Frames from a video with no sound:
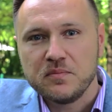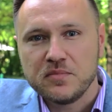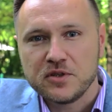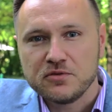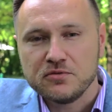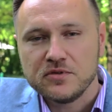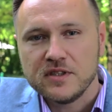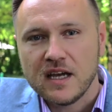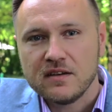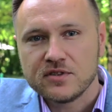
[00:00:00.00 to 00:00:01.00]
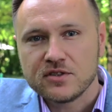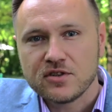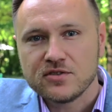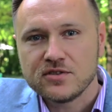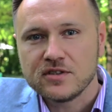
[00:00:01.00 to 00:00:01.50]
był na
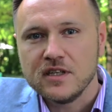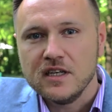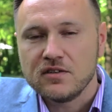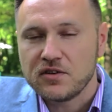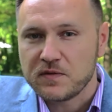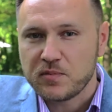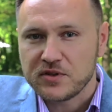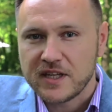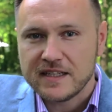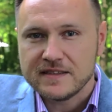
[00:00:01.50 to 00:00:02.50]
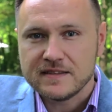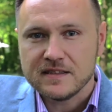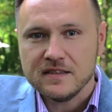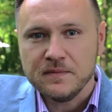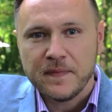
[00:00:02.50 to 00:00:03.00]
większości
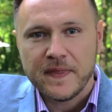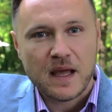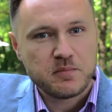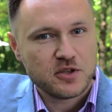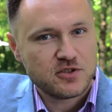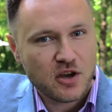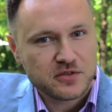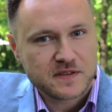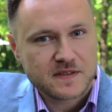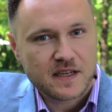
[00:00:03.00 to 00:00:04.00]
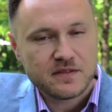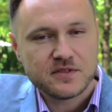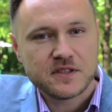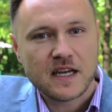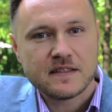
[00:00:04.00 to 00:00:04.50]
korespondencji, na pieczątce
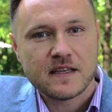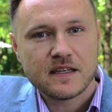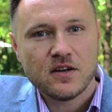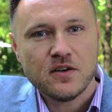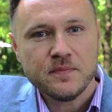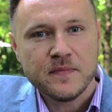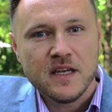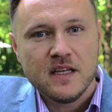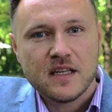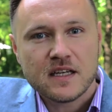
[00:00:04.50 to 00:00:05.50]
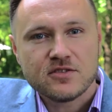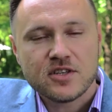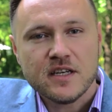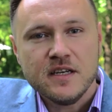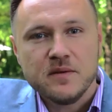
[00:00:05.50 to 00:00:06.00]
Witkacego.
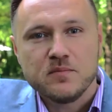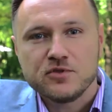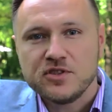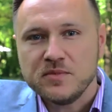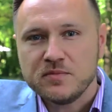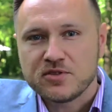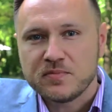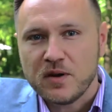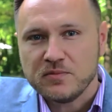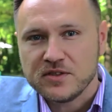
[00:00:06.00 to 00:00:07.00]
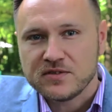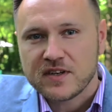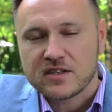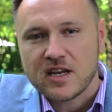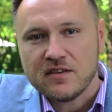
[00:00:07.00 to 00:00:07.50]
Także musimy przypomnieć
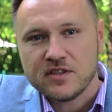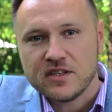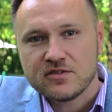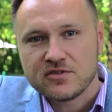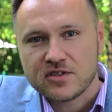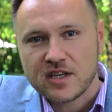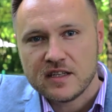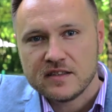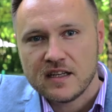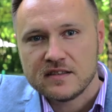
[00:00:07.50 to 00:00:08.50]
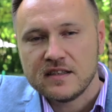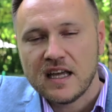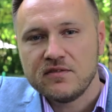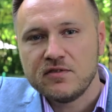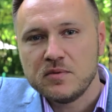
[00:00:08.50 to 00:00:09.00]
Warszawie, że ten
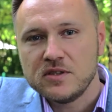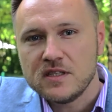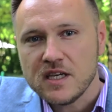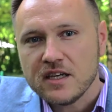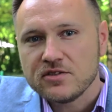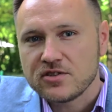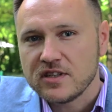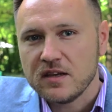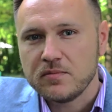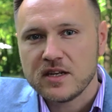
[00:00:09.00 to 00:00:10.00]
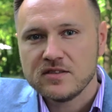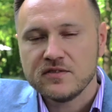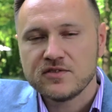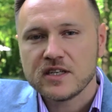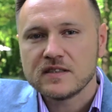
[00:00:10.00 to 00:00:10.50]
najwybitniejszy,
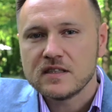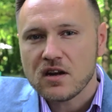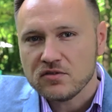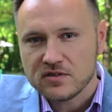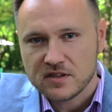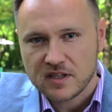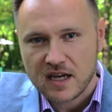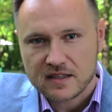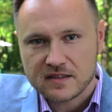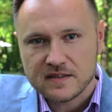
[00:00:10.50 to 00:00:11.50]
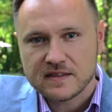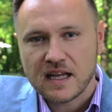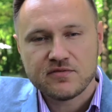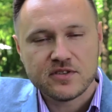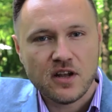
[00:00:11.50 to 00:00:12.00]
najbardziej wszechstronny
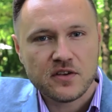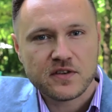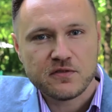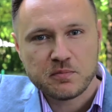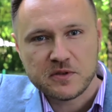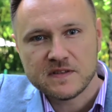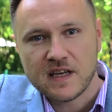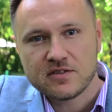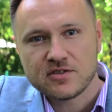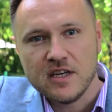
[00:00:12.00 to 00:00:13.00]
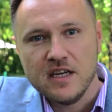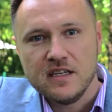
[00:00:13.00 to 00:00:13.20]
artysta, filozof, pisarz